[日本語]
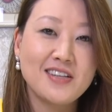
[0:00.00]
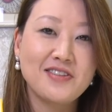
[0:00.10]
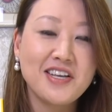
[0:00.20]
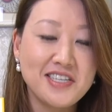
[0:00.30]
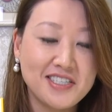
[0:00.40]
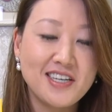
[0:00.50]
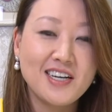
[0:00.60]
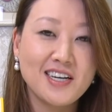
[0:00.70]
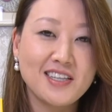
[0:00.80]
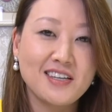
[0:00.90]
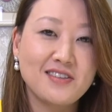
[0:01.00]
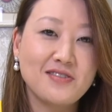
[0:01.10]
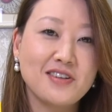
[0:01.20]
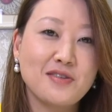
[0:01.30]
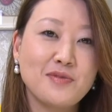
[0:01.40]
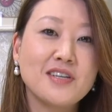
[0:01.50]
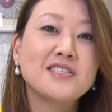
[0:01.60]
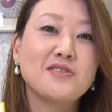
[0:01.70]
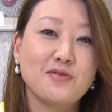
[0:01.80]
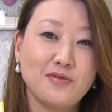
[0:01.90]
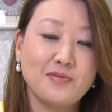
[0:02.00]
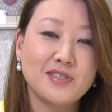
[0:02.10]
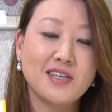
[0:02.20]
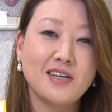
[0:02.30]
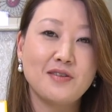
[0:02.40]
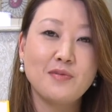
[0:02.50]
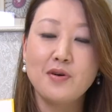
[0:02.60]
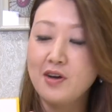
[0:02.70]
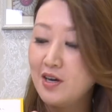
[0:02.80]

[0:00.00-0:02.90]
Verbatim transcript: あの手にしてなかったっていう方もいらっしゃると思いますけれども